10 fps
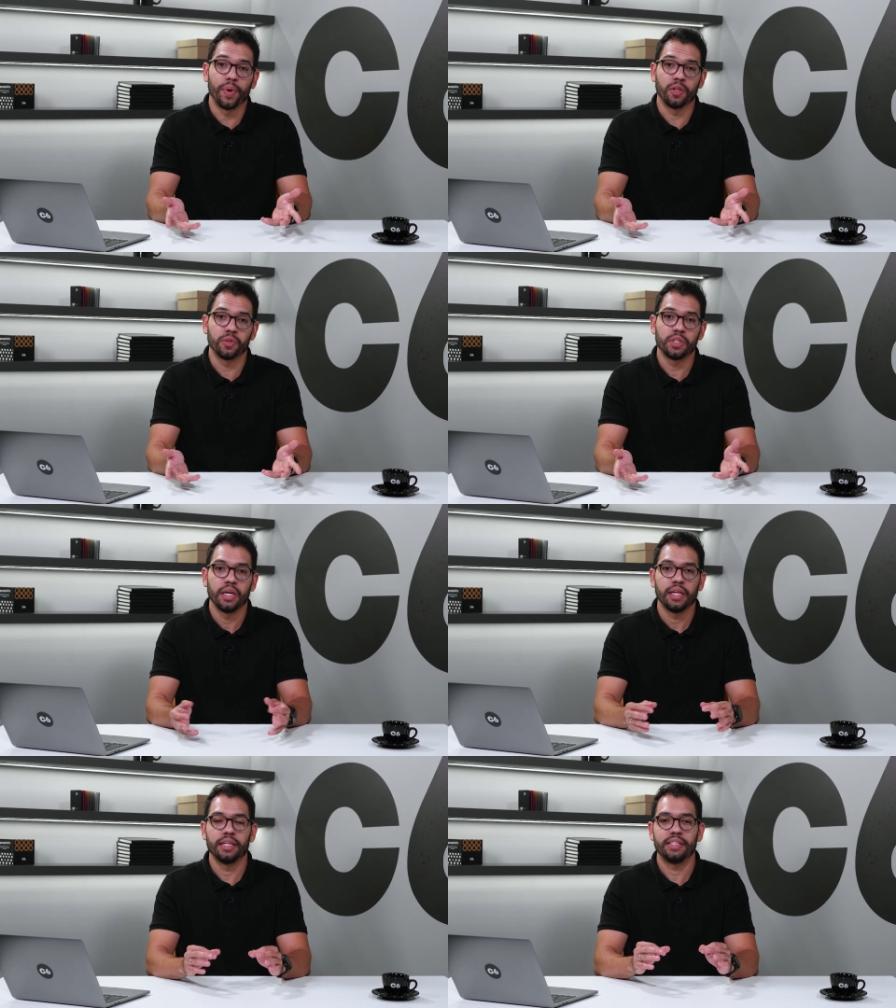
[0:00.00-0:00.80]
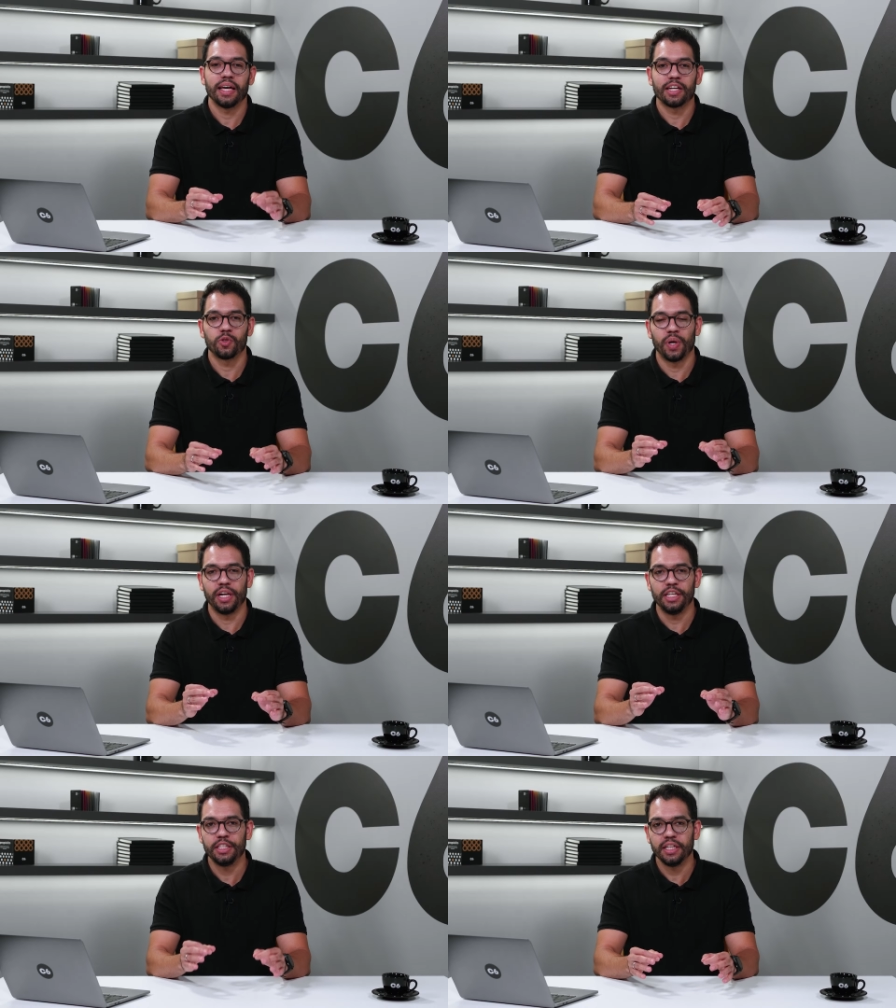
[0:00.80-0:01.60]
menos deixar a sua
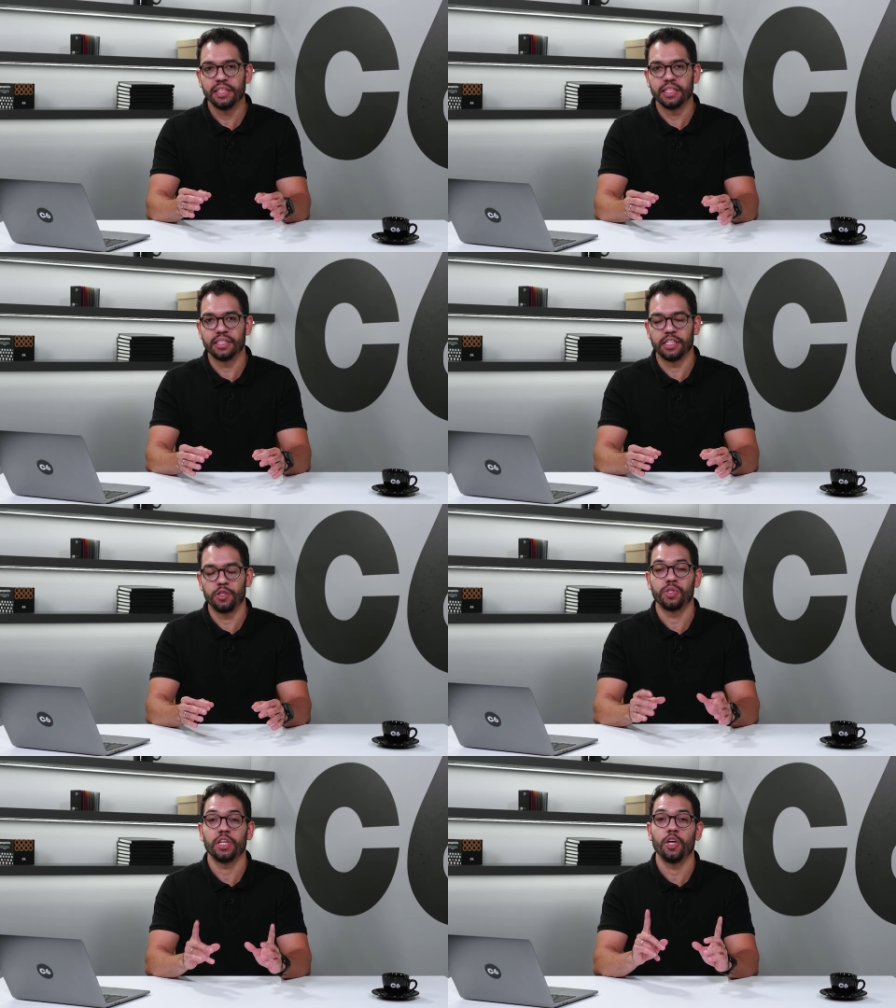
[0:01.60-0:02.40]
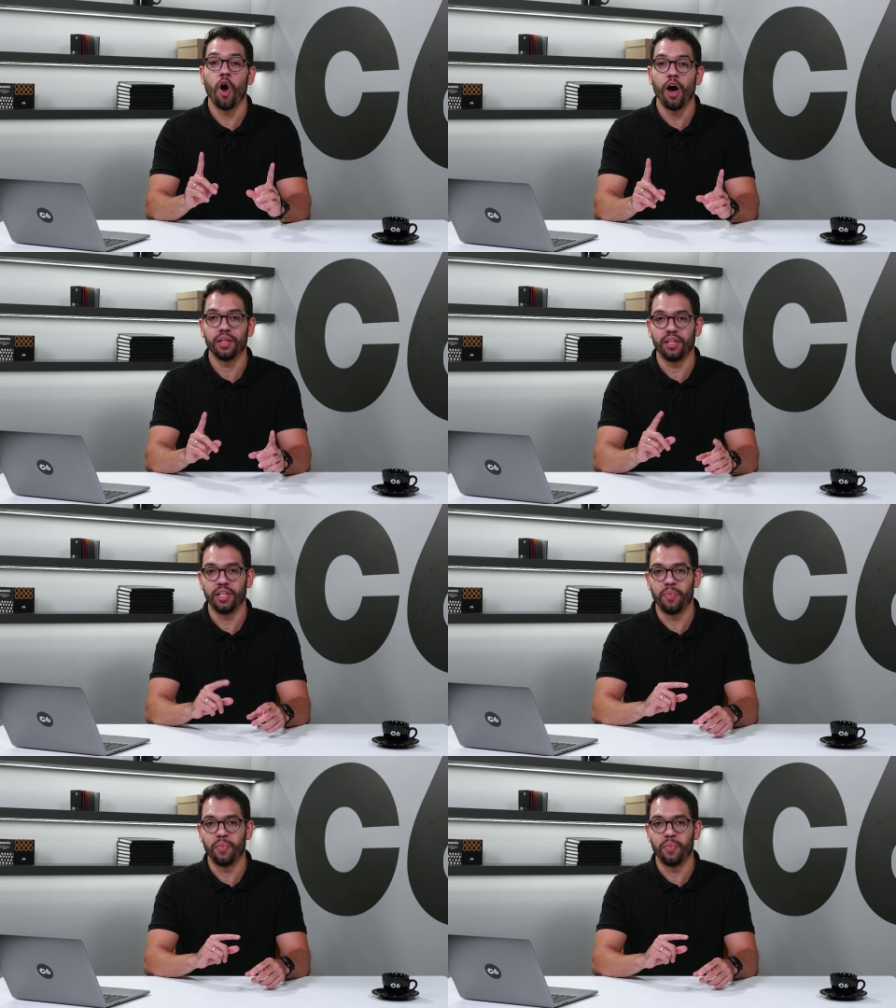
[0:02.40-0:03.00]
lista de desejos em ordem de